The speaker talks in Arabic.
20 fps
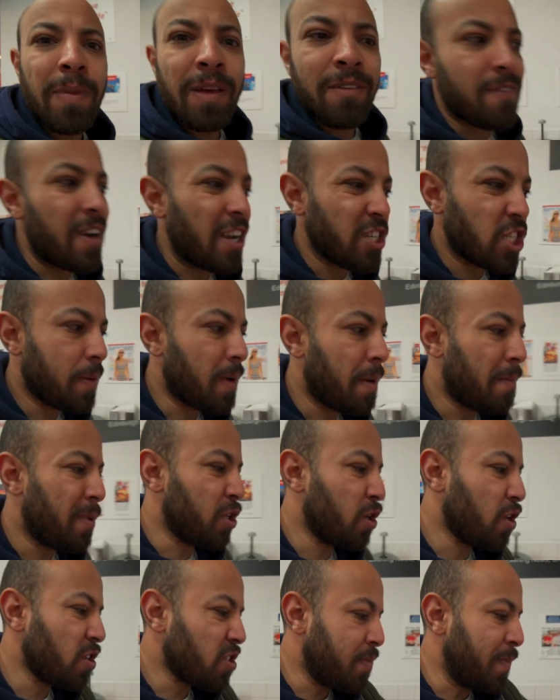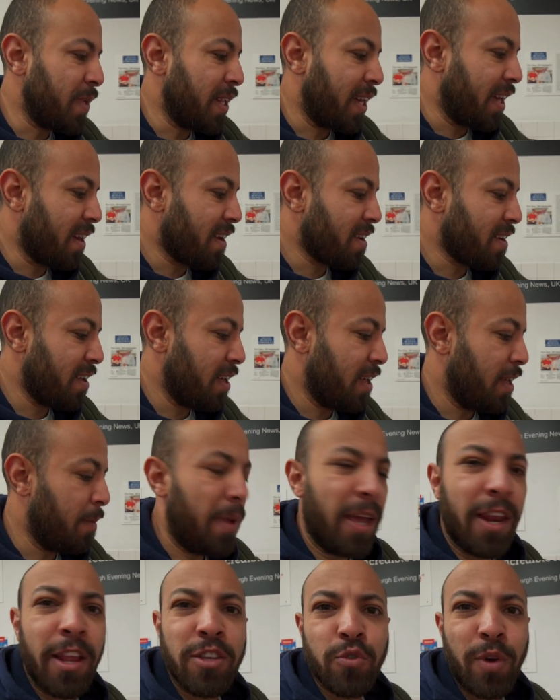ما ينفعش طبعا بطاطس من غير
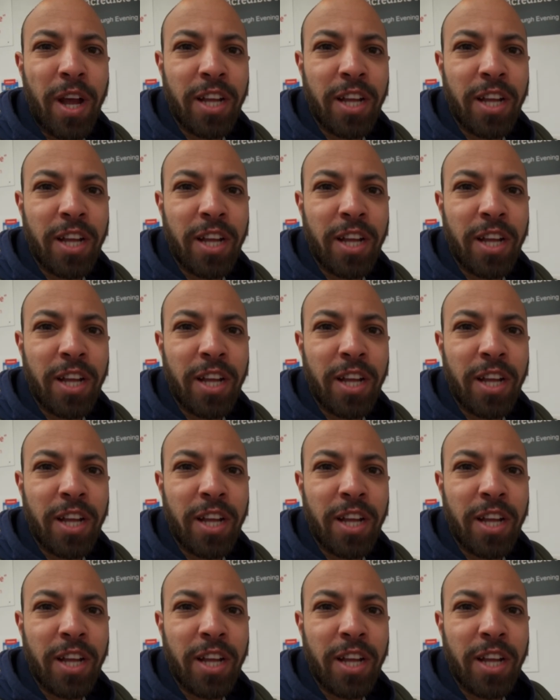مايونيز